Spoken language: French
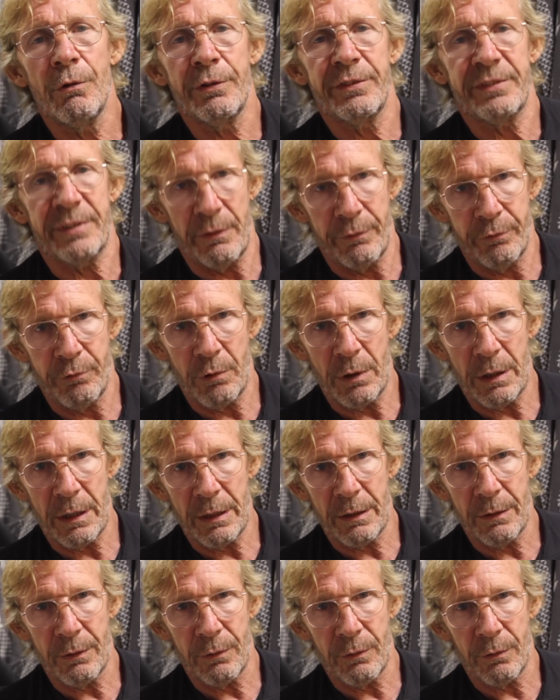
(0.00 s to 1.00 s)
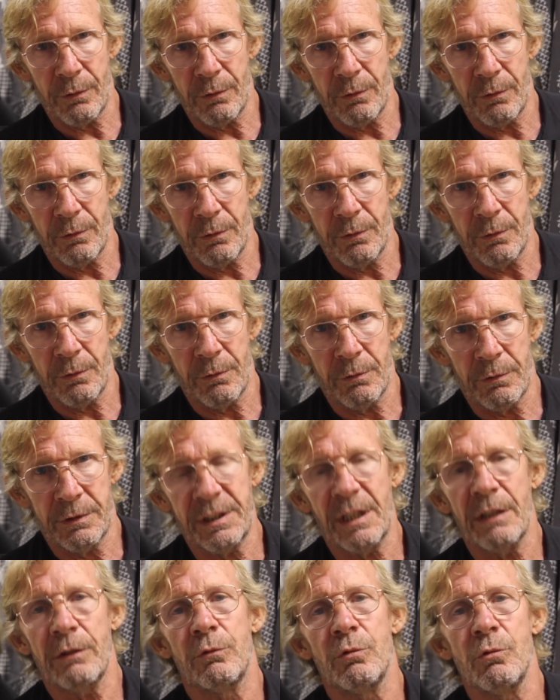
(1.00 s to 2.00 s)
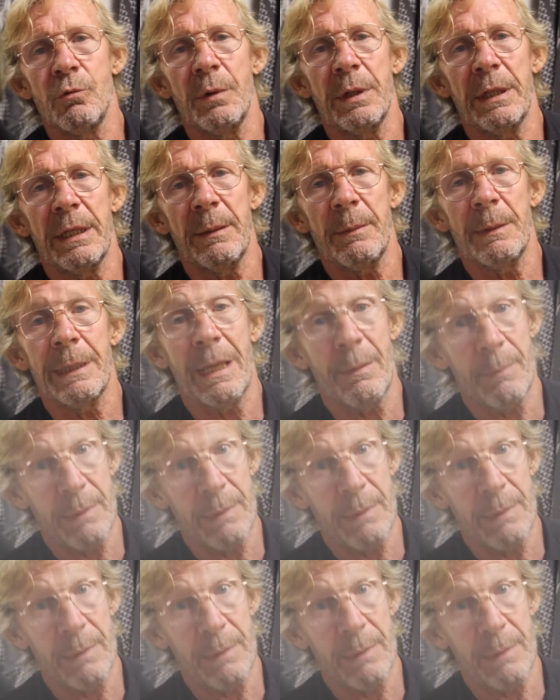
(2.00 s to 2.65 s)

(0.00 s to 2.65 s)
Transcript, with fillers: savoir. Euh, tatouer la